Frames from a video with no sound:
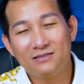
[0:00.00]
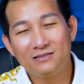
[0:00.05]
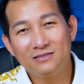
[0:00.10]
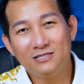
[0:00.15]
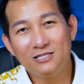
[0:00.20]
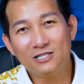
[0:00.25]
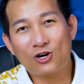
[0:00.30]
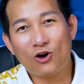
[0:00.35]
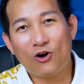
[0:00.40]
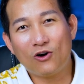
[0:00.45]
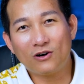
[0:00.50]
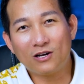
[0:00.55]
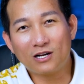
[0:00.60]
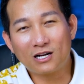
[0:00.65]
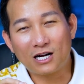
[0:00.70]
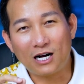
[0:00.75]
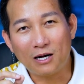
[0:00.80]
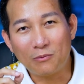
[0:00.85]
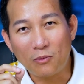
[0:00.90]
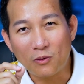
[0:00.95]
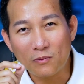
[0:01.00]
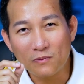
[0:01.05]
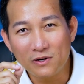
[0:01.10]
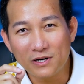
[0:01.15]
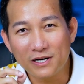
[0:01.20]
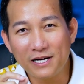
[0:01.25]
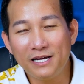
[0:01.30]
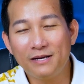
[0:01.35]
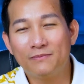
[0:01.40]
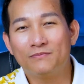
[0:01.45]
đứa con nó cần một
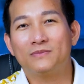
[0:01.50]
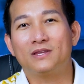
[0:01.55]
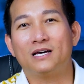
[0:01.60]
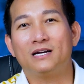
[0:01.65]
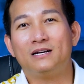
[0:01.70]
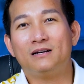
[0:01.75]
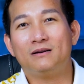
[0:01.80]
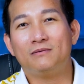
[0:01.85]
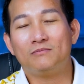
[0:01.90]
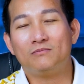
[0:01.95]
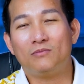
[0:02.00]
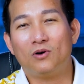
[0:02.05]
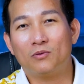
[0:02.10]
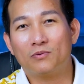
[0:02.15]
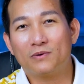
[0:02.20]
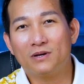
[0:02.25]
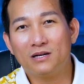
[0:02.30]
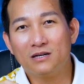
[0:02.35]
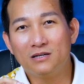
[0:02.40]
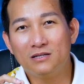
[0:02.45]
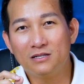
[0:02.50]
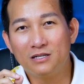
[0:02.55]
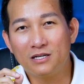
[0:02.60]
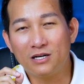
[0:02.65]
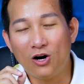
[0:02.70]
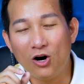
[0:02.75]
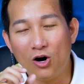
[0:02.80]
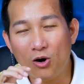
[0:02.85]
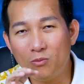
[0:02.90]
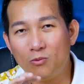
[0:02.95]
người điềm tĩnh một cái
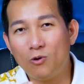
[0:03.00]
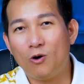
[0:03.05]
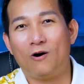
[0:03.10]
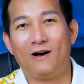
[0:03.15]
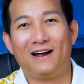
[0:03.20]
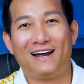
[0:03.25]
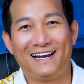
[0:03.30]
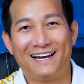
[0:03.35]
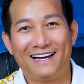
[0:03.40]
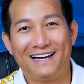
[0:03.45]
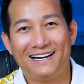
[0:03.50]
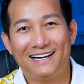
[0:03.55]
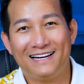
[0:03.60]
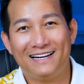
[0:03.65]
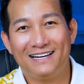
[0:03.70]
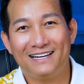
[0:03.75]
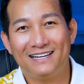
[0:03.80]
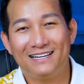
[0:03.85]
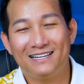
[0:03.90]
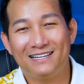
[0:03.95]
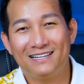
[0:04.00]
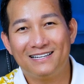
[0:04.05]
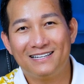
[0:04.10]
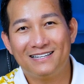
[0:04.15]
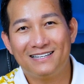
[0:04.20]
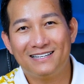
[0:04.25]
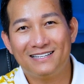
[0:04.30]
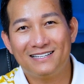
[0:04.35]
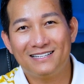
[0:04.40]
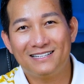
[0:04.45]
người ôn hòa
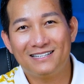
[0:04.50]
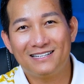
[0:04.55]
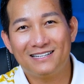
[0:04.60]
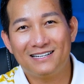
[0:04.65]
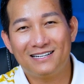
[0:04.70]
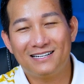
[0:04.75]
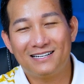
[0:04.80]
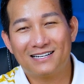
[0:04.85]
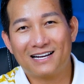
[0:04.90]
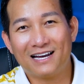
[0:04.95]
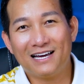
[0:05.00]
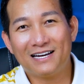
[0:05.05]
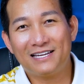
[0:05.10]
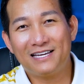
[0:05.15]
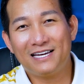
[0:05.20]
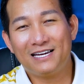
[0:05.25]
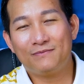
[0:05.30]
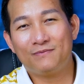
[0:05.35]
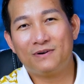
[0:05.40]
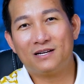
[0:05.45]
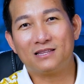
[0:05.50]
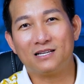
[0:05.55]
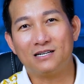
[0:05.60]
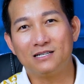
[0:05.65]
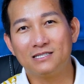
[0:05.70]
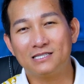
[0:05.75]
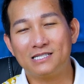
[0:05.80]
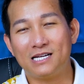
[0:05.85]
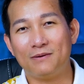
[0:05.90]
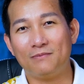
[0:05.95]
Ờ, các anh chị em hãy
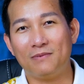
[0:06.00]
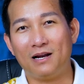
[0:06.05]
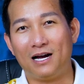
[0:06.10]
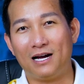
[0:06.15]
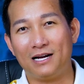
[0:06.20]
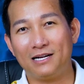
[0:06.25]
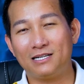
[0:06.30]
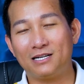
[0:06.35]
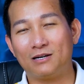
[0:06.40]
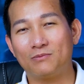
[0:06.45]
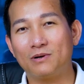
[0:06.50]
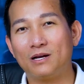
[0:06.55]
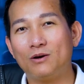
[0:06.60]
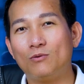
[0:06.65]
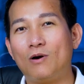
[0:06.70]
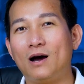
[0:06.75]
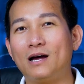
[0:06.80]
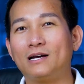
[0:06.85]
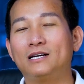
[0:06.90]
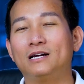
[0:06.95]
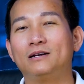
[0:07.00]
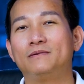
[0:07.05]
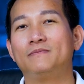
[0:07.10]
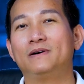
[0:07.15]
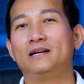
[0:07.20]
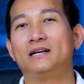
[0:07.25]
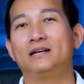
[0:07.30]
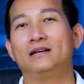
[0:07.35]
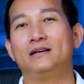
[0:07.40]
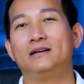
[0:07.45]
tự xem lại trong cái quá trình
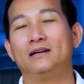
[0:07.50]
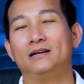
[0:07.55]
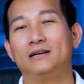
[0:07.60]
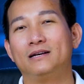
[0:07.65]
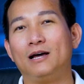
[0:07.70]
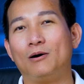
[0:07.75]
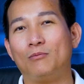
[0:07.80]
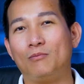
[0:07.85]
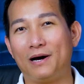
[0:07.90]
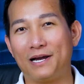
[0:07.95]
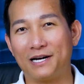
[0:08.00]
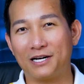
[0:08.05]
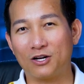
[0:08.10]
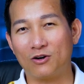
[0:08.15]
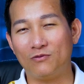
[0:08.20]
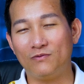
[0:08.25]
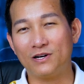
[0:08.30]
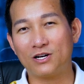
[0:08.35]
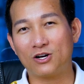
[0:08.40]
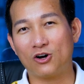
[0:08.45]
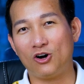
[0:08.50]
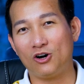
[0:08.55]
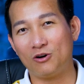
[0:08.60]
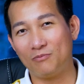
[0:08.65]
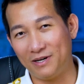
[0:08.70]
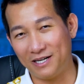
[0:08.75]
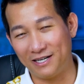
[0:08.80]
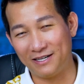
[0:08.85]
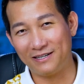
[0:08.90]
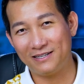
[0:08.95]
mình đồng hành cùng với
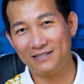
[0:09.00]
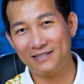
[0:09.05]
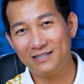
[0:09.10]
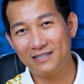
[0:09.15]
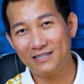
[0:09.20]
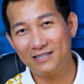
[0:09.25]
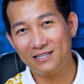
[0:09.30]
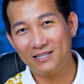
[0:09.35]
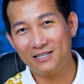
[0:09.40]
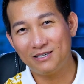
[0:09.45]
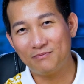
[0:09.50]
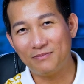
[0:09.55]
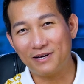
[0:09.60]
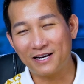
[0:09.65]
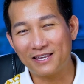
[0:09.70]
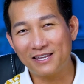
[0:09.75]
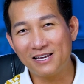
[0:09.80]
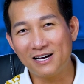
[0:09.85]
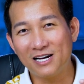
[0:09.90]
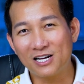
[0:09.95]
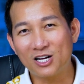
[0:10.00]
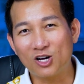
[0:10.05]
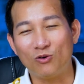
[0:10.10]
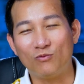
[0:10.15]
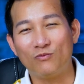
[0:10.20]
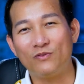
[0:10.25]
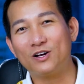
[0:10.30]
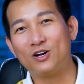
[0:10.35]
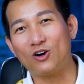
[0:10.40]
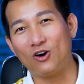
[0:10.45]
con mình mình chơi
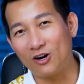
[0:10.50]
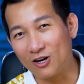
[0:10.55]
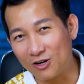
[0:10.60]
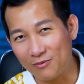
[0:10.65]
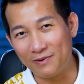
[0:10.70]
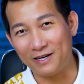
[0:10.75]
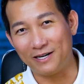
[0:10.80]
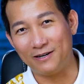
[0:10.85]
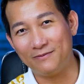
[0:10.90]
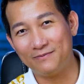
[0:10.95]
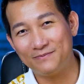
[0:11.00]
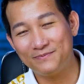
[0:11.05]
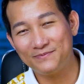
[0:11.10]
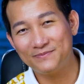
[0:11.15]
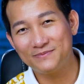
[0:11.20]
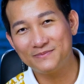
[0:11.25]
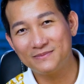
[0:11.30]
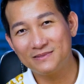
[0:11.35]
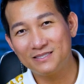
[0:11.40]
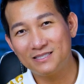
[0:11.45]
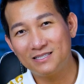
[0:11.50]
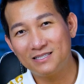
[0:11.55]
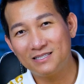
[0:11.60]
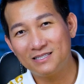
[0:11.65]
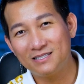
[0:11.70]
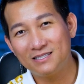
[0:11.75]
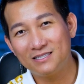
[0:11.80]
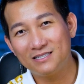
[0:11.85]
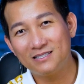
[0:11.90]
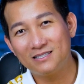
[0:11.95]
cùng với con của mình
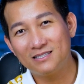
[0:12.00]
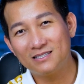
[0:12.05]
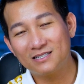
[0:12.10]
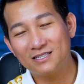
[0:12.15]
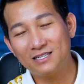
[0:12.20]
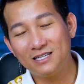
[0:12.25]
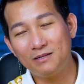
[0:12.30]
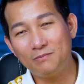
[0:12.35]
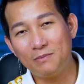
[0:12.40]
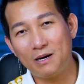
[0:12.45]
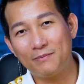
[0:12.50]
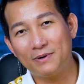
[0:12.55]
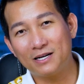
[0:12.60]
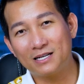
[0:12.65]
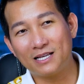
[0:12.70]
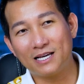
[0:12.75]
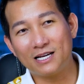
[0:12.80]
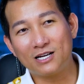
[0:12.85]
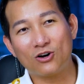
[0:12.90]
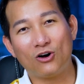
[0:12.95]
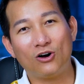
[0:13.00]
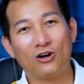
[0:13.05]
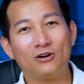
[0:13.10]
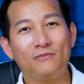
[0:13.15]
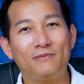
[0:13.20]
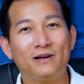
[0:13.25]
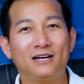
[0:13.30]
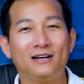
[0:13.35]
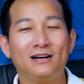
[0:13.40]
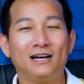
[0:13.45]
khi mà mình thấy con
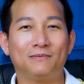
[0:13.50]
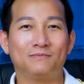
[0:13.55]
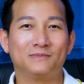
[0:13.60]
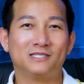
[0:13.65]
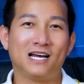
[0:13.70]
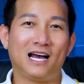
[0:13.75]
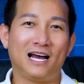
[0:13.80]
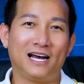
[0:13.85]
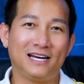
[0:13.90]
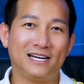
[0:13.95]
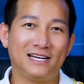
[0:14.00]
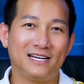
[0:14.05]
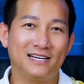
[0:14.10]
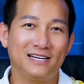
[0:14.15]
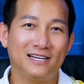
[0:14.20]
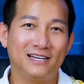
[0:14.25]
của mình nó làm sai